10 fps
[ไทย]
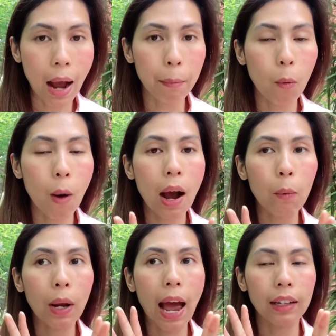กๆเพราะว่า
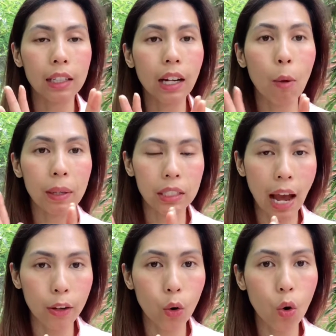เวลาที่เราไป
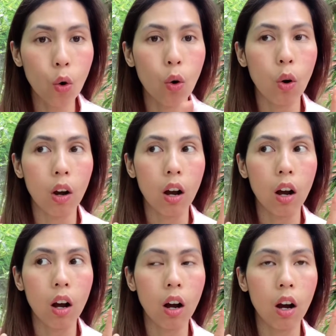Shadow
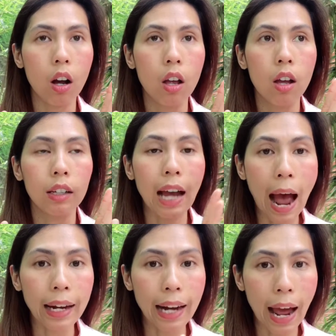
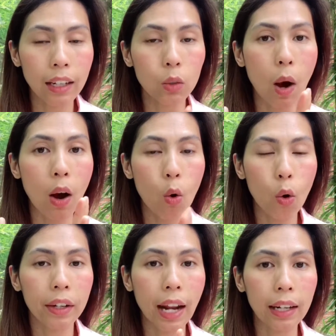กะนั้นหรือว่าค
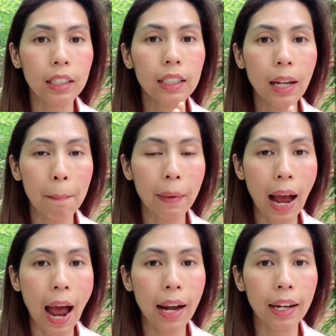นนั้นที่ทำ
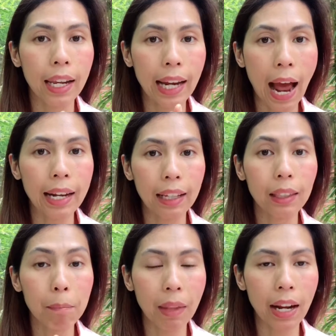งานในกะนั้น
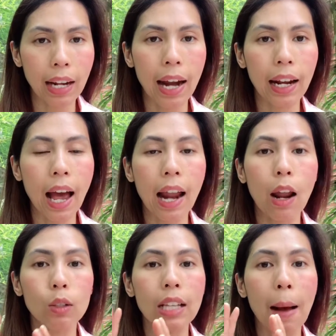ตำแหน่งนั้นนะคะ
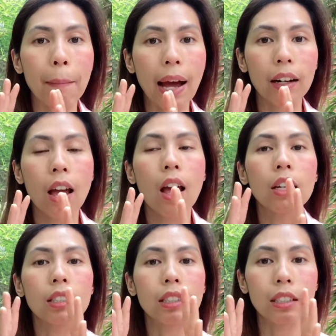เราสามารถ
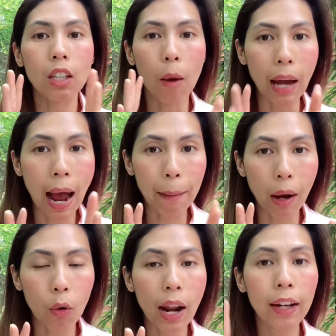สอบถาม
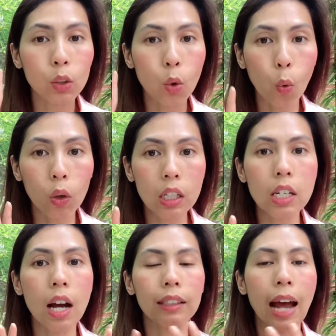เขาได้ทุก
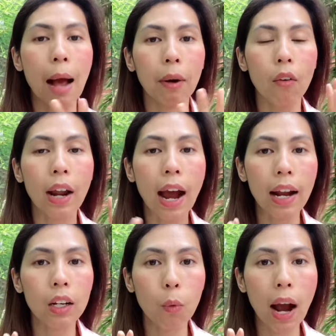เรื่องถามเขาได้
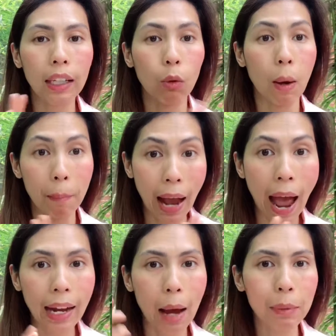เลยว่าเกี่ยวกับงา
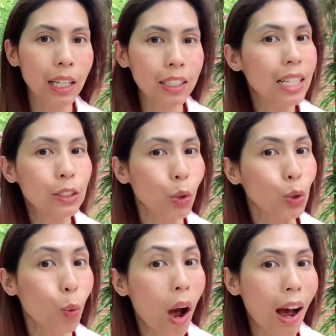นนะไม่ใช่เรื่องส่วน
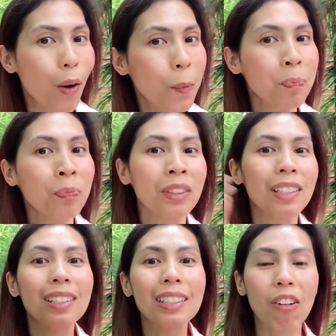ตัวเขา
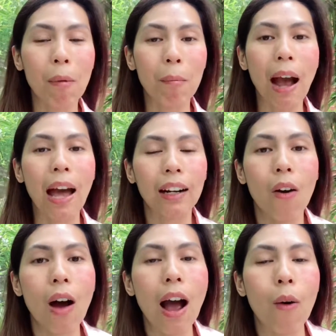คือเกี่ยวกับงาน
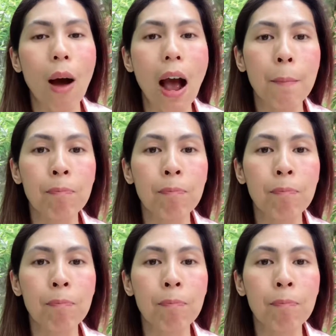เขาอะว่า